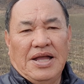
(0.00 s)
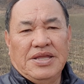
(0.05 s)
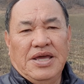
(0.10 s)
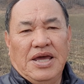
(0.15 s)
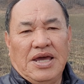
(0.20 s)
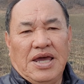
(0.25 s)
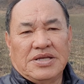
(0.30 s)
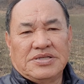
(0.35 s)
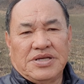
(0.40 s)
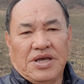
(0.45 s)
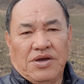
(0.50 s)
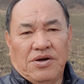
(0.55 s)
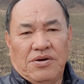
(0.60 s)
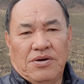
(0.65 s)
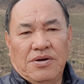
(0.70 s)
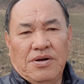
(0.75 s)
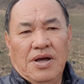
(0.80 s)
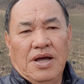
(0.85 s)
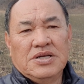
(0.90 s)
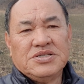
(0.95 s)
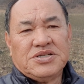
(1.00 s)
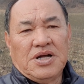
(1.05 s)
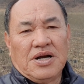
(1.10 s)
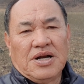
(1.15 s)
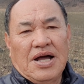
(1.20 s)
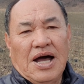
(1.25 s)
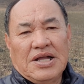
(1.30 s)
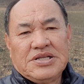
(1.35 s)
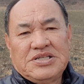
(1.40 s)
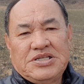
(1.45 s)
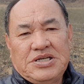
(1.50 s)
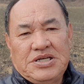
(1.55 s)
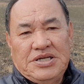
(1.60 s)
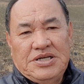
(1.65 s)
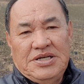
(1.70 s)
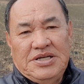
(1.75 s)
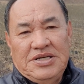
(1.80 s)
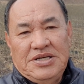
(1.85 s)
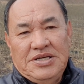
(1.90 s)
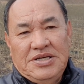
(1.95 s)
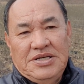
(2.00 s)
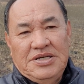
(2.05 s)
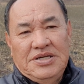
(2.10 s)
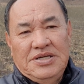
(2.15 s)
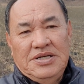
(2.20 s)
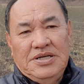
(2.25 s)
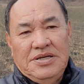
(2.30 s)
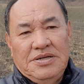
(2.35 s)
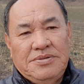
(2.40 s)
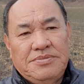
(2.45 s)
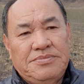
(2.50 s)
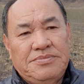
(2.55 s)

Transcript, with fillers: 안녕히 계세요. 설 설까치